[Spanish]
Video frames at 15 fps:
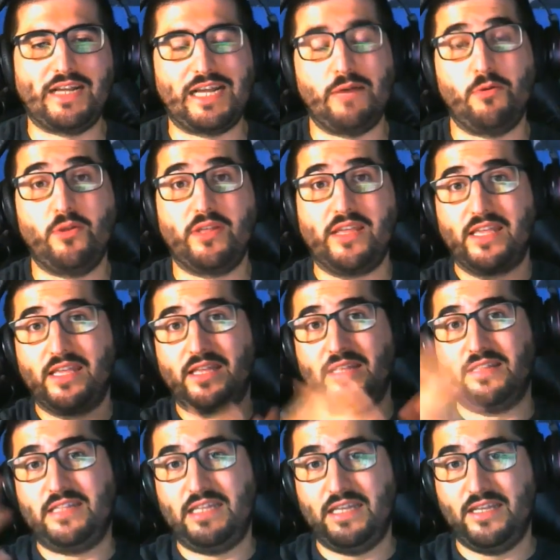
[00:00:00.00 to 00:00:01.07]
Acabo de,
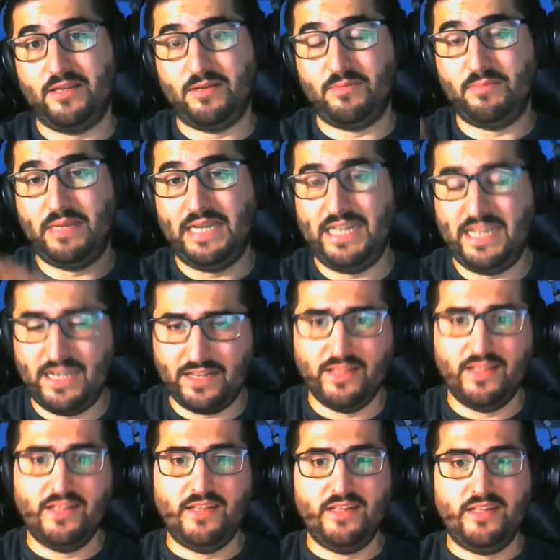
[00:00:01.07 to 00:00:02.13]
de venir,
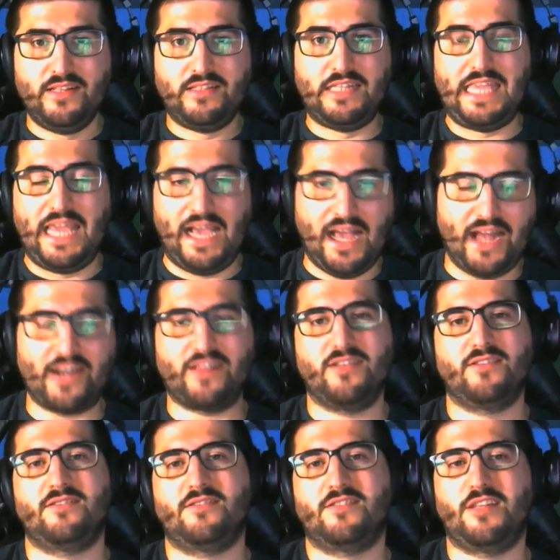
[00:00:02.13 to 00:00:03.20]
de llegar,
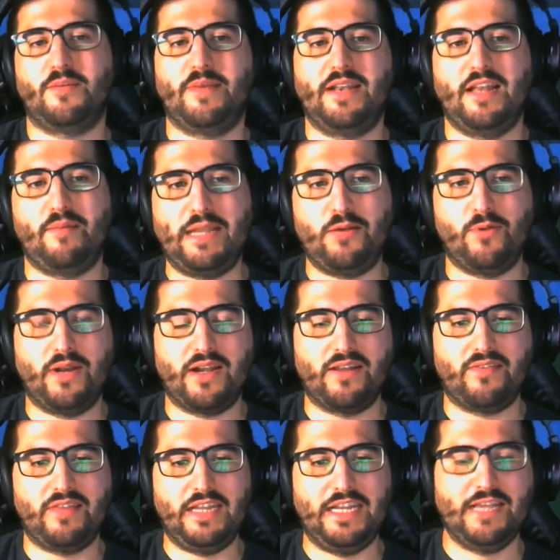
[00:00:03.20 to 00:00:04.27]
de ver la película en el
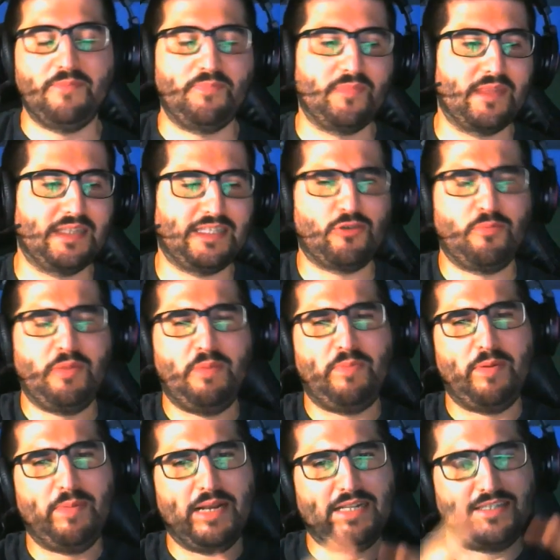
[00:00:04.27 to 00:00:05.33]
cine. Estas son mis
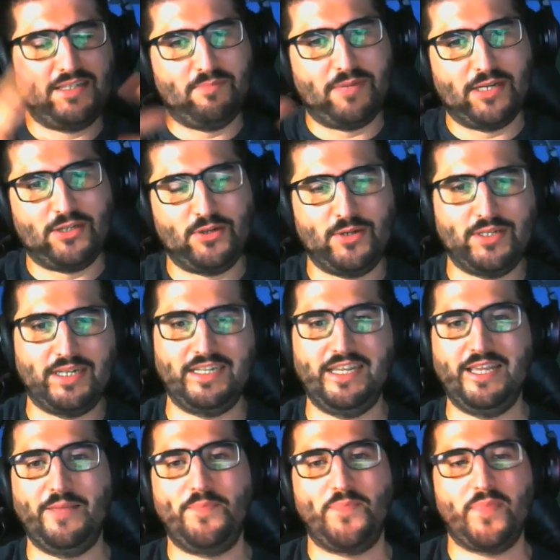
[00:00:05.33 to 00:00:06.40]
primeras impresiones
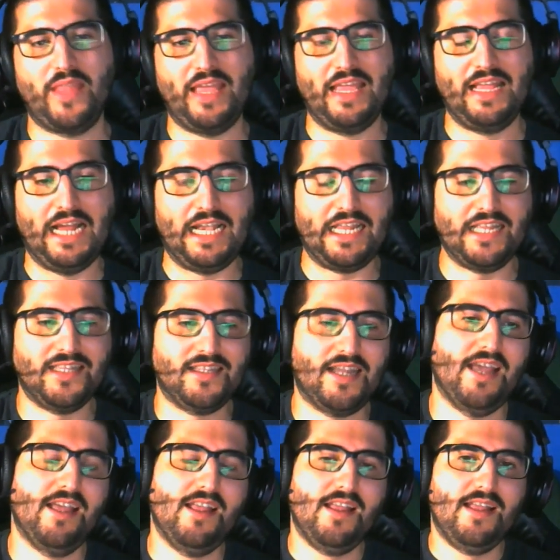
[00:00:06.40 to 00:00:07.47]
así en
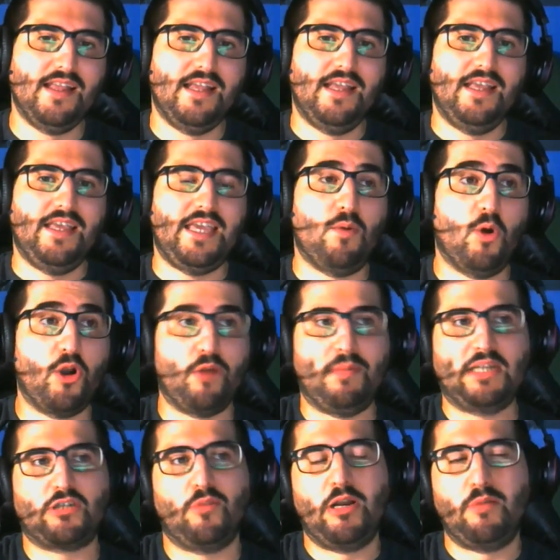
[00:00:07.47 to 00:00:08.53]
caliente. Y bueno,
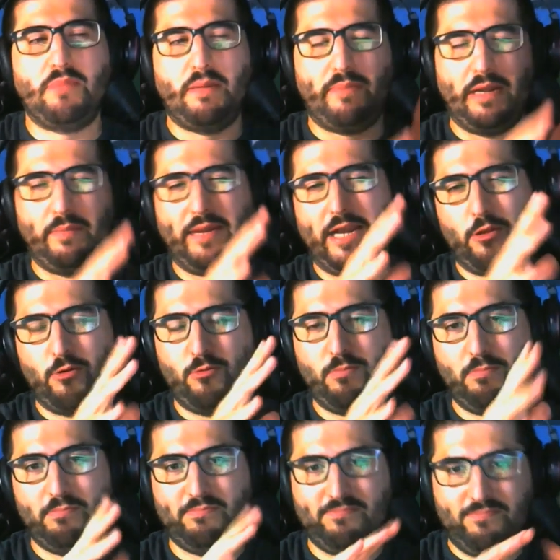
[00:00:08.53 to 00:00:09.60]
más o menos me he preparado
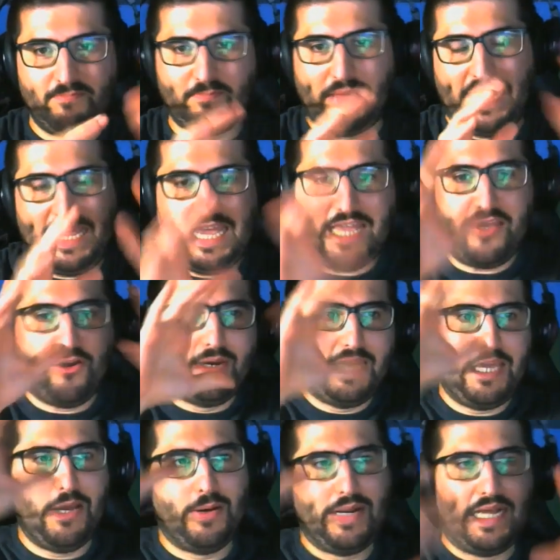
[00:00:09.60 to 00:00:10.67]
un pequeño
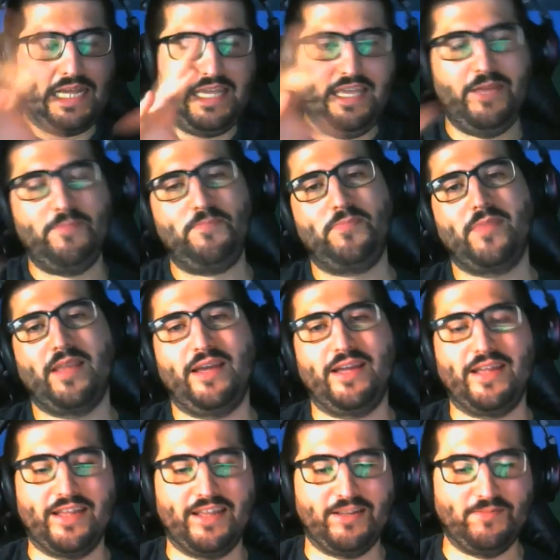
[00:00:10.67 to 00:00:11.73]
guión aquí
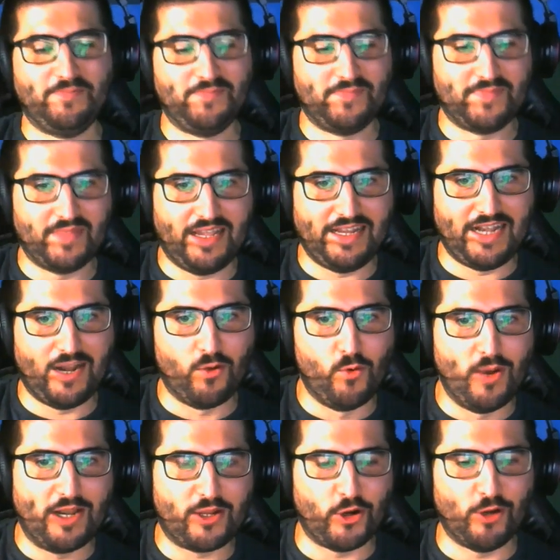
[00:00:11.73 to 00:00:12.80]
eh, en el
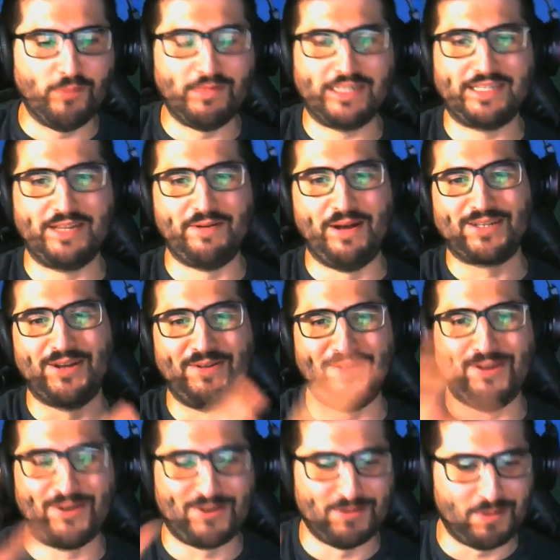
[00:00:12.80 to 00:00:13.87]
Google Chrome, así que más o
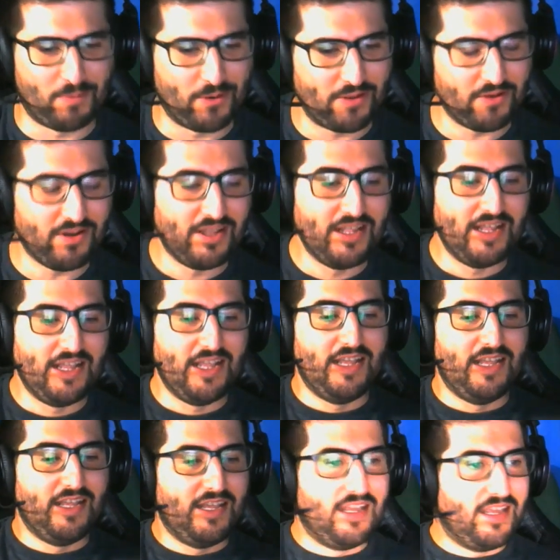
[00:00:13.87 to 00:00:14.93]
menos como puedo.
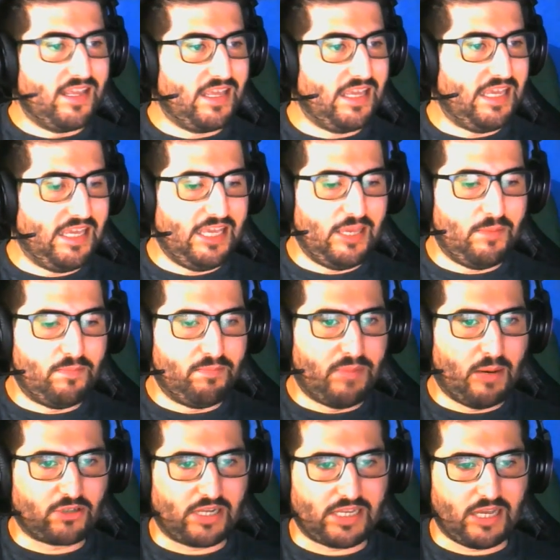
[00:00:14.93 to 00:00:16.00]
Y
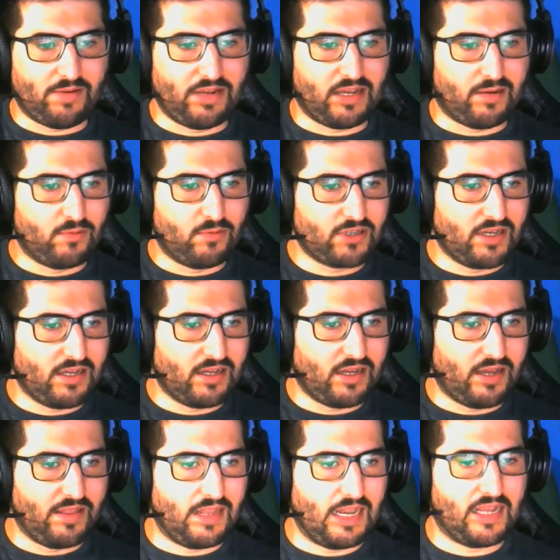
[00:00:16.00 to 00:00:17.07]
vamos allá, venga, vamos a,
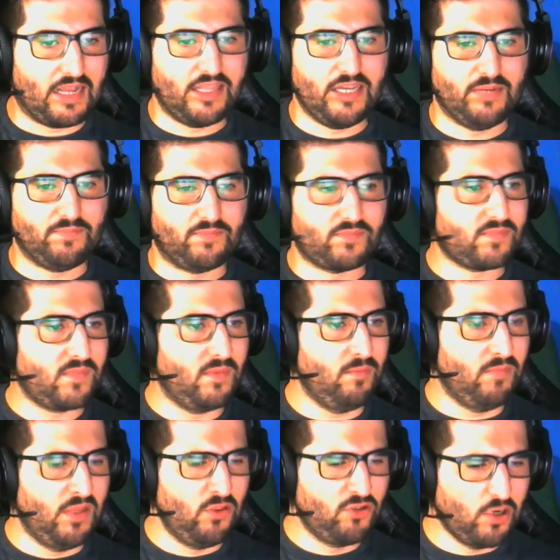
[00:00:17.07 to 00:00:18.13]
darle caña.
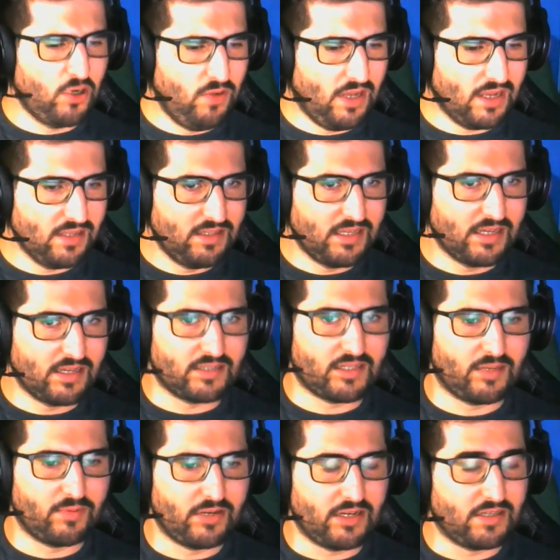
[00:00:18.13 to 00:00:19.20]
Mando un saludo a la gente que
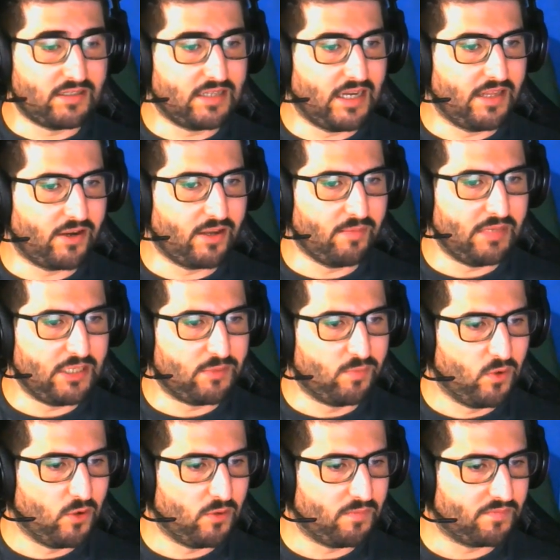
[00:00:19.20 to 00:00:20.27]
está viendo en el chat. Ahora
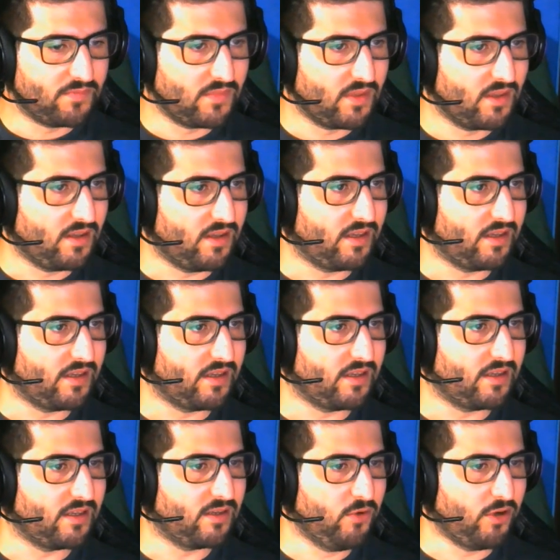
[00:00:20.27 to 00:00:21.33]
mismo,
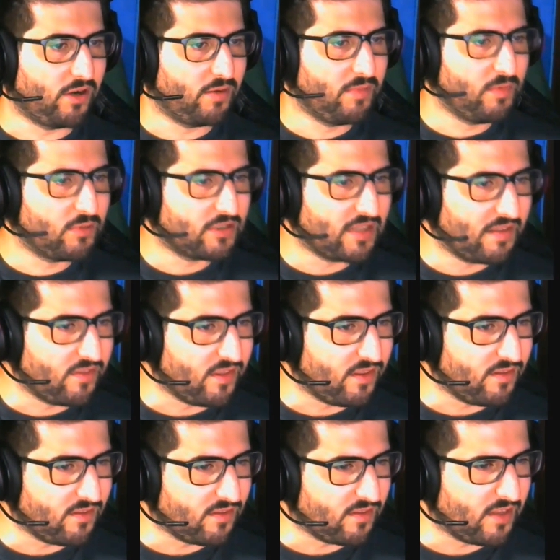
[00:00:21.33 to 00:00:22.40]
eh, bueno, ahora mismo está
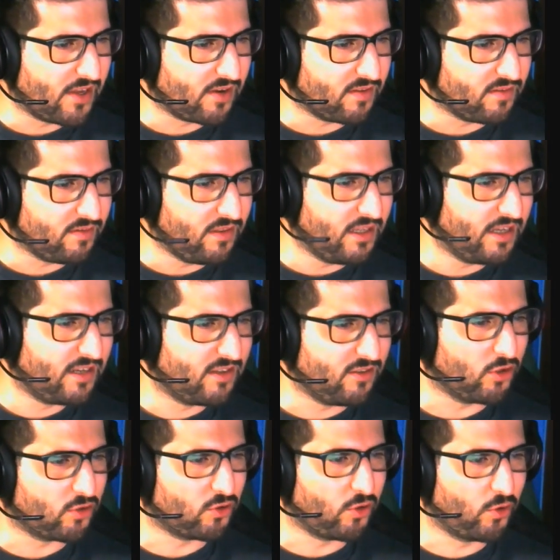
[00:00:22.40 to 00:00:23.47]
Der,
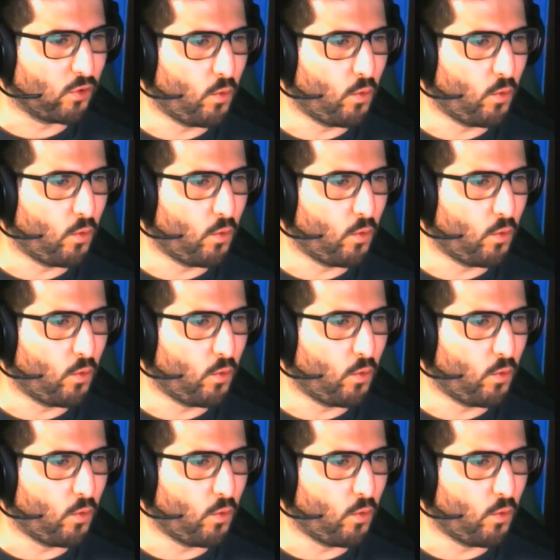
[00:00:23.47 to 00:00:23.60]
Dr.